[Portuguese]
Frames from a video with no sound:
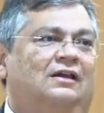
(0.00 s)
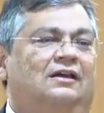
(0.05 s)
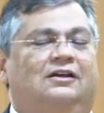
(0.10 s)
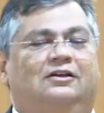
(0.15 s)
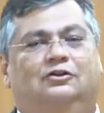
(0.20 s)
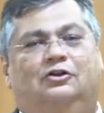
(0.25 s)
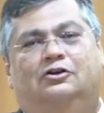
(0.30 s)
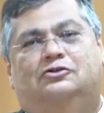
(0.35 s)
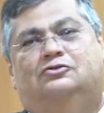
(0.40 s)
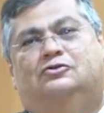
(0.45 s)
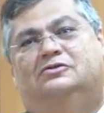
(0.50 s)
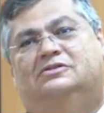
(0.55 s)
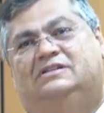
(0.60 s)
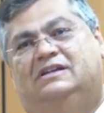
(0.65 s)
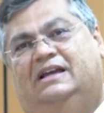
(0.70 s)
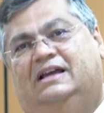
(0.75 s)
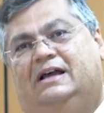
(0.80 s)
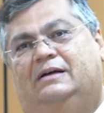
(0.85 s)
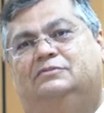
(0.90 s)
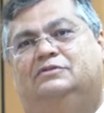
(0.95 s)
E nós
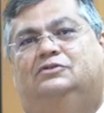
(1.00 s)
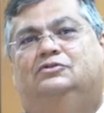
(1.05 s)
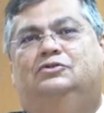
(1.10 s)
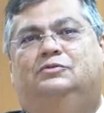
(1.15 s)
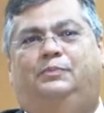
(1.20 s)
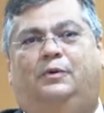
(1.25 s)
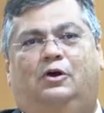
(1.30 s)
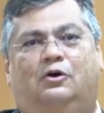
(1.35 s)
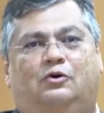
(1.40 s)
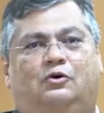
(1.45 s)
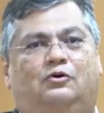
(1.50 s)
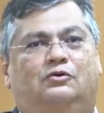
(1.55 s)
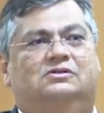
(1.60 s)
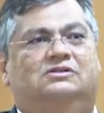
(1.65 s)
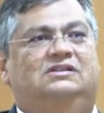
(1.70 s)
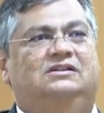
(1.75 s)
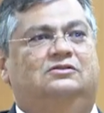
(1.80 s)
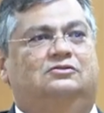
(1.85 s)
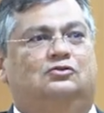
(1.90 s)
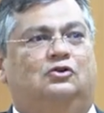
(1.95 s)
consigamos que os PROCON
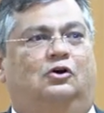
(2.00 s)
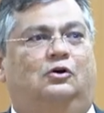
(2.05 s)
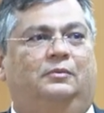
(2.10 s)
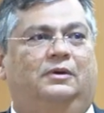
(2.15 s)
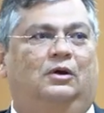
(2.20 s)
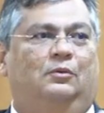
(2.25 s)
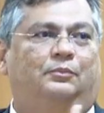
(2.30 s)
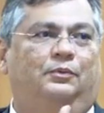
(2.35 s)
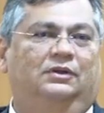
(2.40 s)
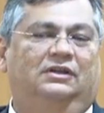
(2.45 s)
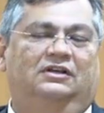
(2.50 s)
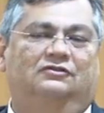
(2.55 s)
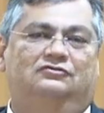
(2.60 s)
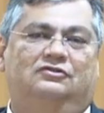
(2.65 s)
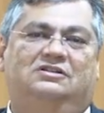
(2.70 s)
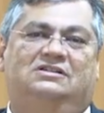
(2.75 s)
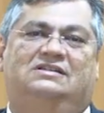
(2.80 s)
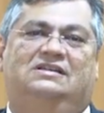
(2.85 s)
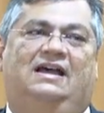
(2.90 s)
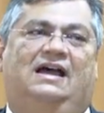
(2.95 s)
se somem ao Poder
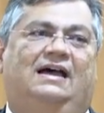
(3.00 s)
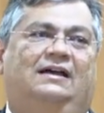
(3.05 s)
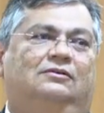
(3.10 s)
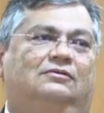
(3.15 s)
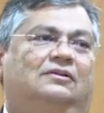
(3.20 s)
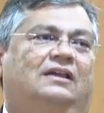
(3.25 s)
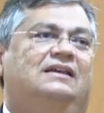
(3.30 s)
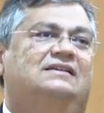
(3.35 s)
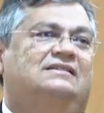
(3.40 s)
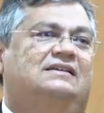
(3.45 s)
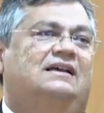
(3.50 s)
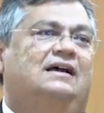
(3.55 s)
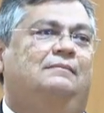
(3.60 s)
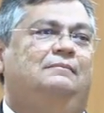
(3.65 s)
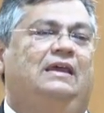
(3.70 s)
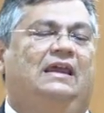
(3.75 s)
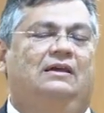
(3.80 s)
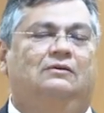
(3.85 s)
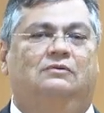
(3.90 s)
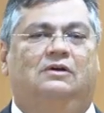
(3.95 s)
Judiciário nesse
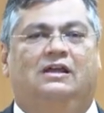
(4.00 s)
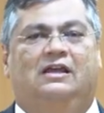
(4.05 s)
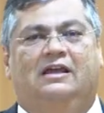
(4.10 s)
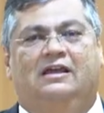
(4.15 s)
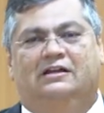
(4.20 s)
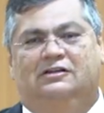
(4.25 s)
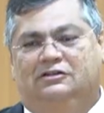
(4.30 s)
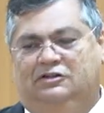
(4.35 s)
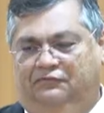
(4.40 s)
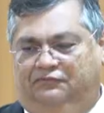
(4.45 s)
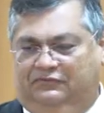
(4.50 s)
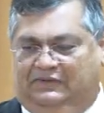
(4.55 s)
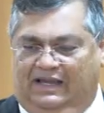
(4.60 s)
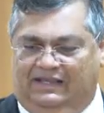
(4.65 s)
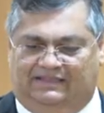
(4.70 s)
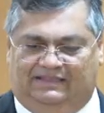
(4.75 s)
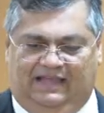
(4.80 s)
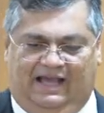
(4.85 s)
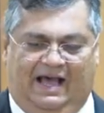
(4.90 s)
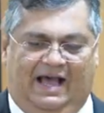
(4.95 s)
caminho de
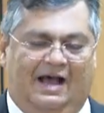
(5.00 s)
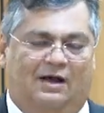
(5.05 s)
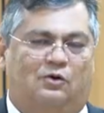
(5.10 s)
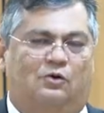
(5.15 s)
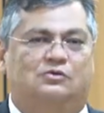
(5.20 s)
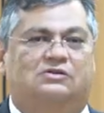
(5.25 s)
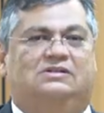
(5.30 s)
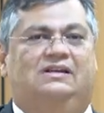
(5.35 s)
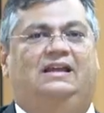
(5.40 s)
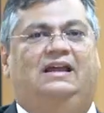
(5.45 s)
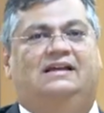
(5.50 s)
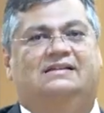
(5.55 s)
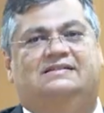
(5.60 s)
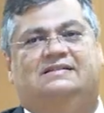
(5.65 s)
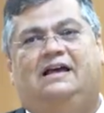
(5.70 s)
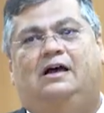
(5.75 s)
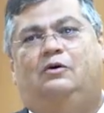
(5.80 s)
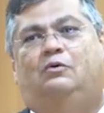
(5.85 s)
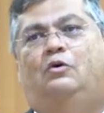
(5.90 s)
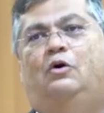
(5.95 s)
tentar a conciliação